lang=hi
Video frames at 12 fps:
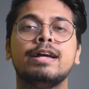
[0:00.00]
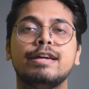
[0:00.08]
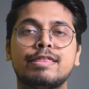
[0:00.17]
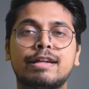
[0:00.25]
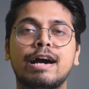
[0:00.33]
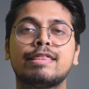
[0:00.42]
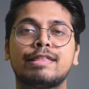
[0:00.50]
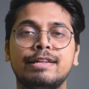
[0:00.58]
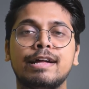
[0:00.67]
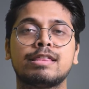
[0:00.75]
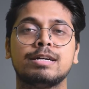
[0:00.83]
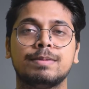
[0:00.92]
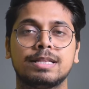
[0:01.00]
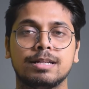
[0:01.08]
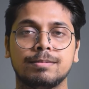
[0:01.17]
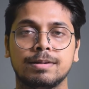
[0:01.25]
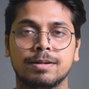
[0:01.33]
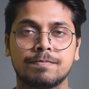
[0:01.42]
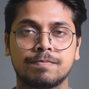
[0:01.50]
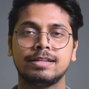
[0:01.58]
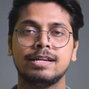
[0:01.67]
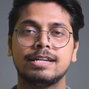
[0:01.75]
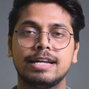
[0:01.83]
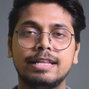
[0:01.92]
इसका सीधा सा मतलब है
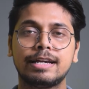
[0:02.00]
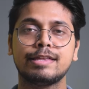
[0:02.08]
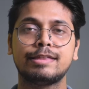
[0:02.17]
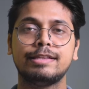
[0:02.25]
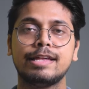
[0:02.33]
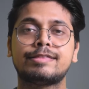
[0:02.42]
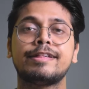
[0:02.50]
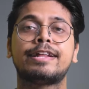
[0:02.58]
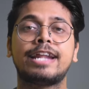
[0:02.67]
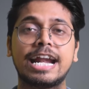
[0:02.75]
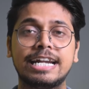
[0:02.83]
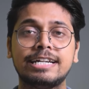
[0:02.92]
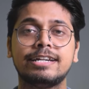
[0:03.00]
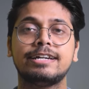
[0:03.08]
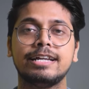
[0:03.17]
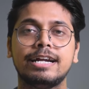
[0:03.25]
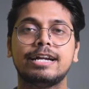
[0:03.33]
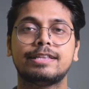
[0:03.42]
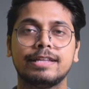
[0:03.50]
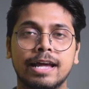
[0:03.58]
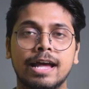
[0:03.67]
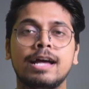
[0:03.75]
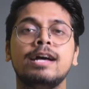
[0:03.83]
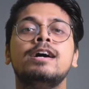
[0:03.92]
यदि किसी देश की क्रेडिट रेटिंग गिरती
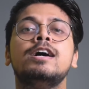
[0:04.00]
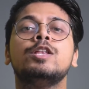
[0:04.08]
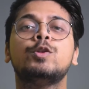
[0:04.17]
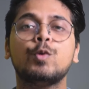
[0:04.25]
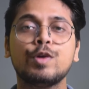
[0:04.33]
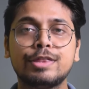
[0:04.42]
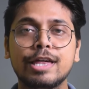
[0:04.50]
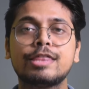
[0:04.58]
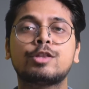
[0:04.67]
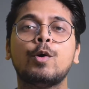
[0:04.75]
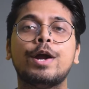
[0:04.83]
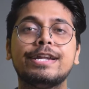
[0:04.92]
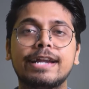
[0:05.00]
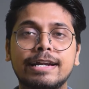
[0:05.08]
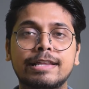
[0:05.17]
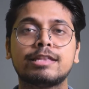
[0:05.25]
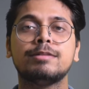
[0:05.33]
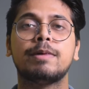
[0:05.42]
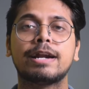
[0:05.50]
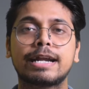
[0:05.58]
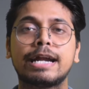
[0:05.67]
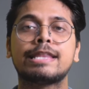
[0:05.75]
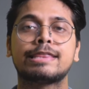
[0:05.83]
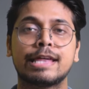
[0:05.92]
है तो उस देश को इंटरनेशनल
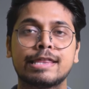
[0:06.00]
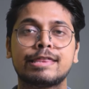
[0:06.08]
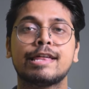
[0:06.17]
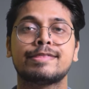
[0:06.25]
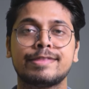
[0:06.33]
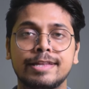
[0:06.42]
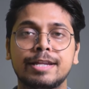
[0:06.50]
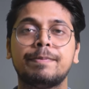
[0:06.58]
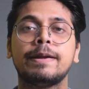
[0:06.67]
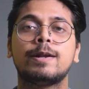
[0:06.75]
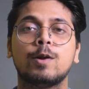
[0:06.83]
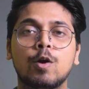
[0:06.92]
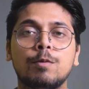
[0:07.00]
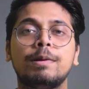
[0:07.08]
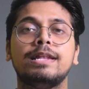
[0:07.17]
मार्केट से सस्ते दर पर लोन